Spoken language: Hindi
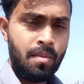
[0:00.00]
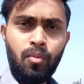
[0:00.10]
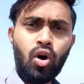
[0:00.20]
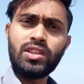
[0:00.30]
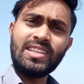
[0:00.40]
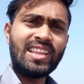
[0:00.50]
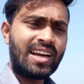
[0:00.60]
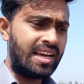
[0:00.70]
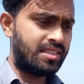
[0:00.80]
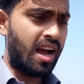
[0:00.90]
बहुत ही ज़्यादा
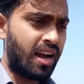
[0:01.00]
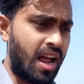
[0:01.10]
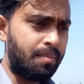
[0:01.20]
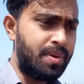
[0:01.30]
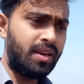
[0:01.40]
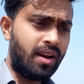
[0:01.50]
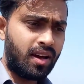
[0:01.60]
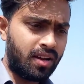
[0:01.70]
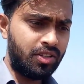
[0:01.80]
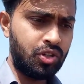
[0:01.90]
गाइस अगर आप भी
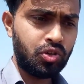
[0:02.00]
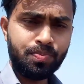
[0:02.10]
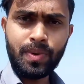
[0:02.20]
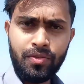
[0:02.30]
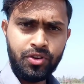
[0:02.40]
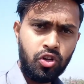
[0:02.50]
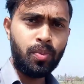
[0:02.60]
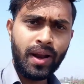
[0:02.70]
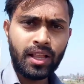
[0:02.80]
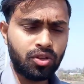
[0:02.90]
अगर यूट्यूब पे वीडियो
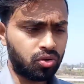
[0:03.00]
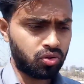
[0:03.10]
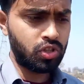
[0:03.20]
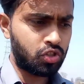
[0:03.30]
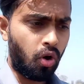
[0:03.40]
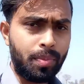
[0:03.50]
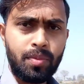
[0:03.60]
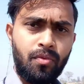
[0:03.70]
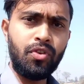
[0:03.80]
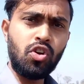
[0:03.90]
बनाते हो तो इस टॉपिक
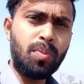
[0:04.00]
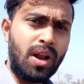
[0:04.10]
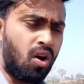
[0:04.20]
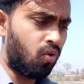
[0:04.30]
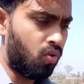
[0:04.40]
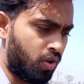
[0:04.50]
पे वीडियो बनाओ